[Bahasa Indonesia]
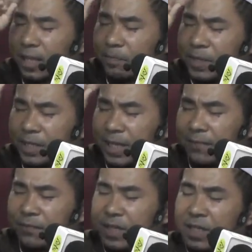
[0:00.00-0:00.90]
tapi
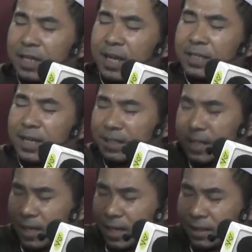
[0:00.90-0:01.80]
dalam pikirannya
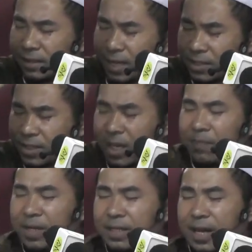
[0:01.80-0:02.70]
dia nanti nak
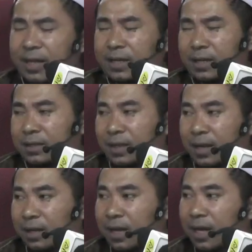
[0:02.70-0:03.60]
selama di akhirat
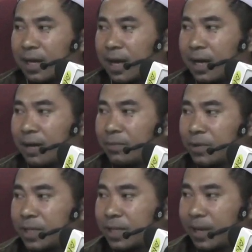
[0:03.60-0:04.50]
kelak. Agak-agak
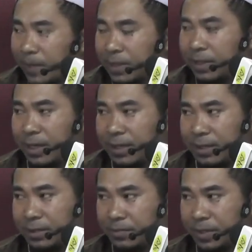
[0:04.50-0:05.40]
mungkin apa tidak
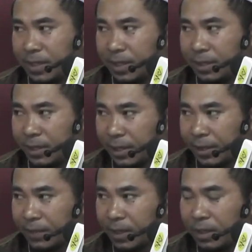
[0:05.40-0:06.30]
yang demikian
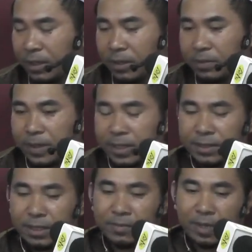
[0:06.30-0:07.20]
ini?
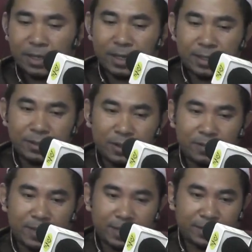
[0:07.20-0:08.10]
Para jamaah yang
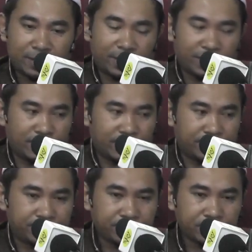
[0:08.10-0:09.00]
dirahmati oleh Allah.